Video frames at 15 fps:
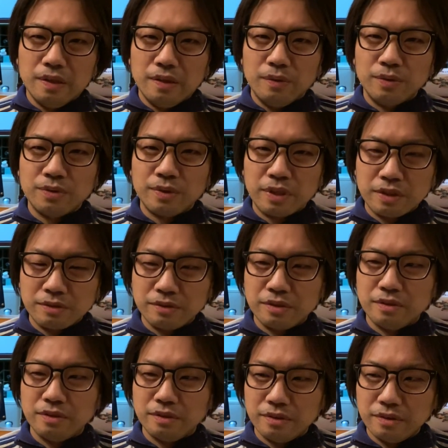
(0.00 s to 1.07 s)
おそらく
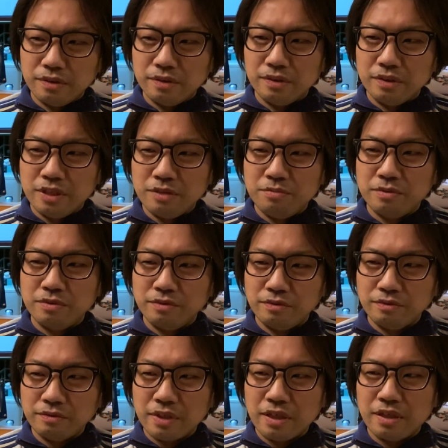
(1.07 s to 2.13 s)
自
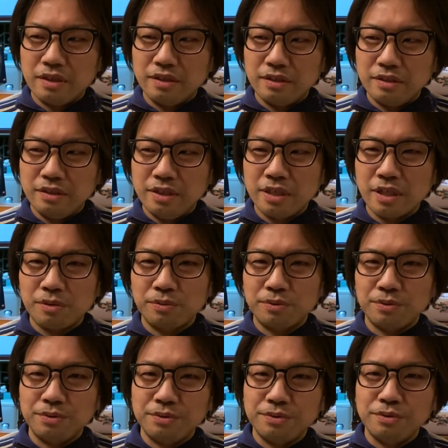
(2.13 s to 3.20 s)
分は理香子
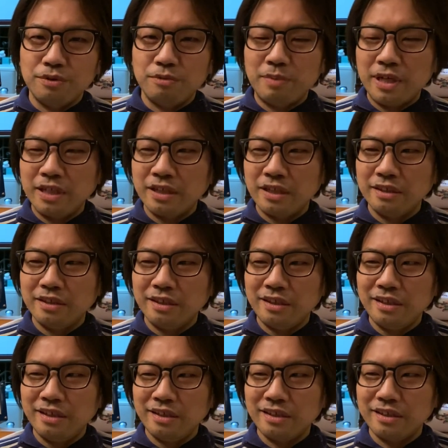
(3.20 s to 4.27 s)
という4番がいた
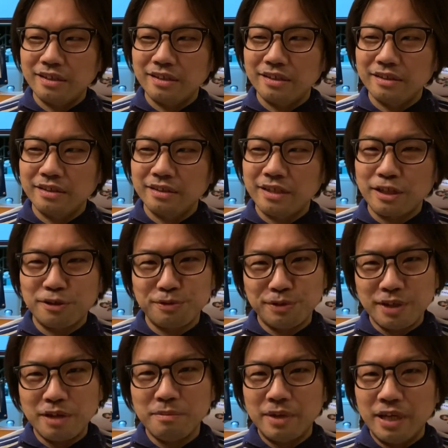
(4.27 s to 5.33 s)
ら野球
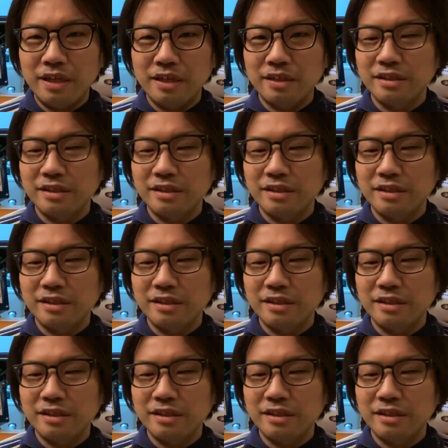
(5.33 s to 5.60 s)
で言えば